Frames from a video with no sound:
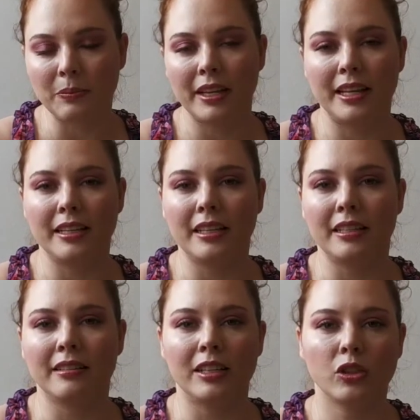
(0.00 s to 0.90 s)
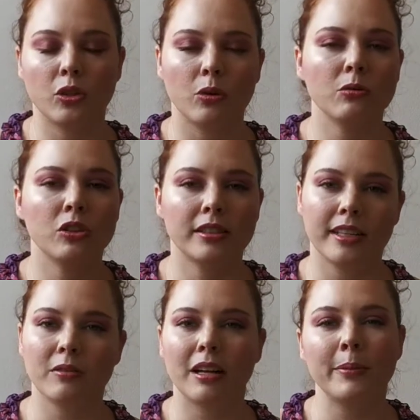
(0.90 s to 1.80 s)
Ele deixou de
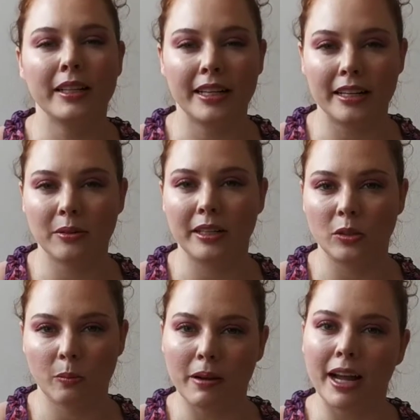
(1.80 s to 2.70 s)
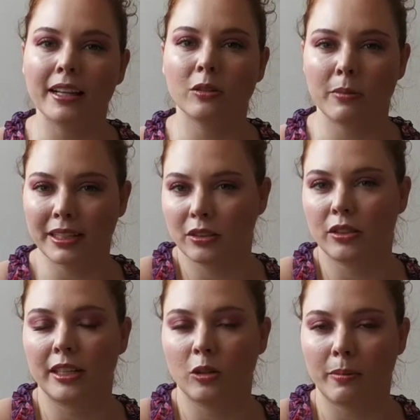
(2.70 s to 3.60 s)
ser um cabeleireiro renomado, um maquiador
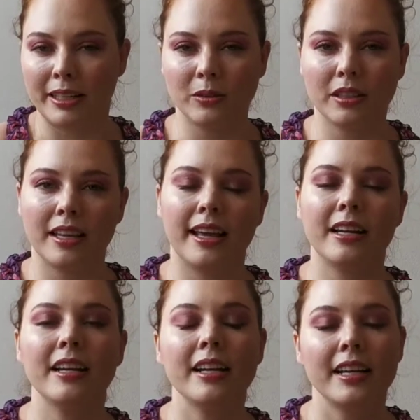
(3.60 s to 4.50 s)
renomado que era,